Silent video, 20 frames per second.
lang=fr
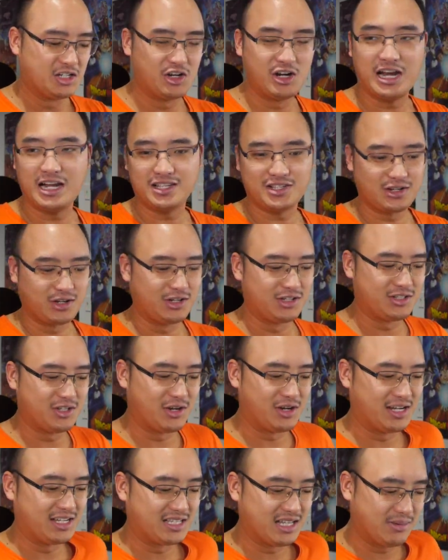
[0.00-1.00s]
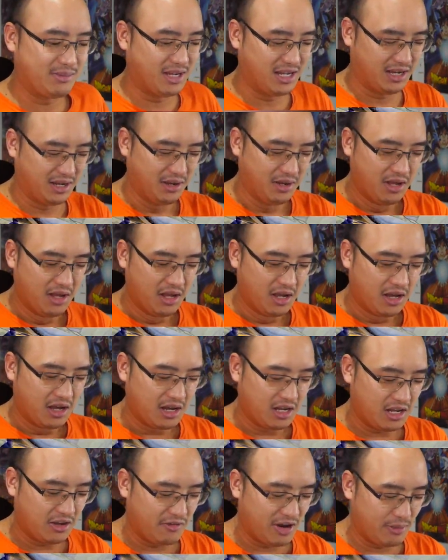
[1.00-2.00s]
J'ai eu la solution, les amis.
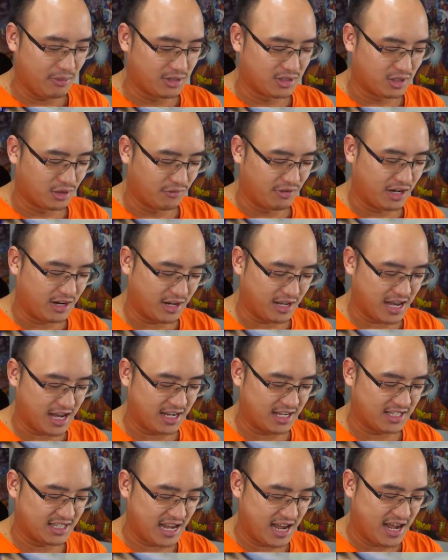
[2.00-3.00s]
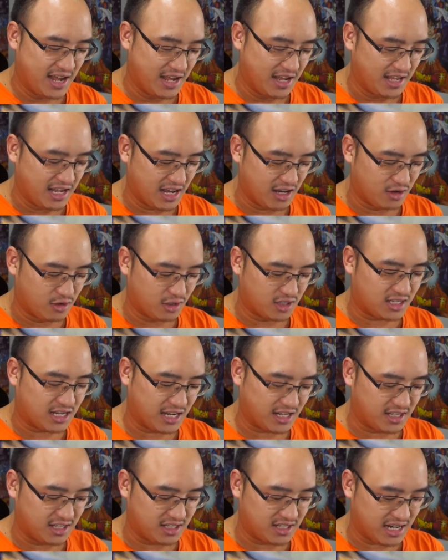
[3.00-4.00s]
Il va me sauver, regardez ça. Il y a une grosse
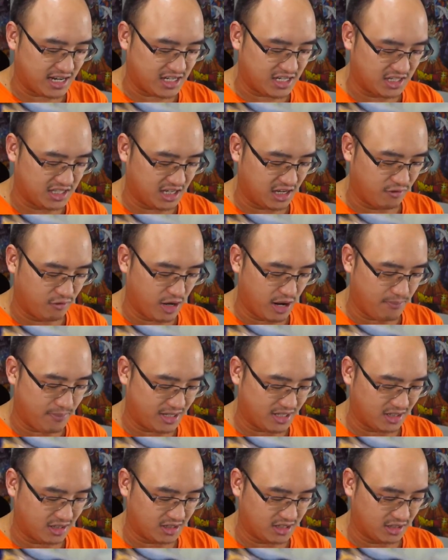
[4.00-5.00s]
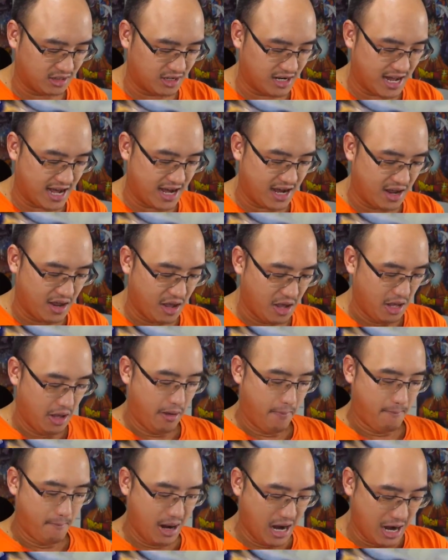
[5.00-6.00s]
carte qui se cache ici, il voulait pas sortir de là.
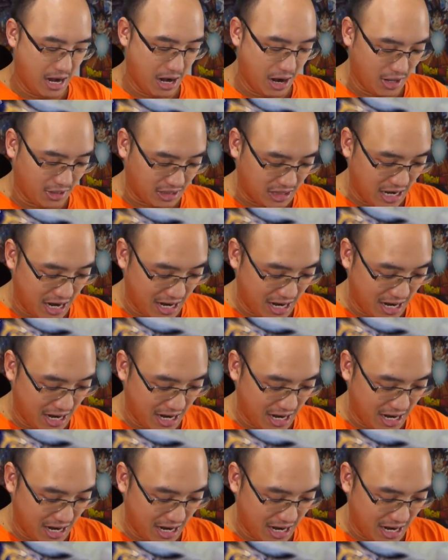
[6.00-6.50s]
Mais là,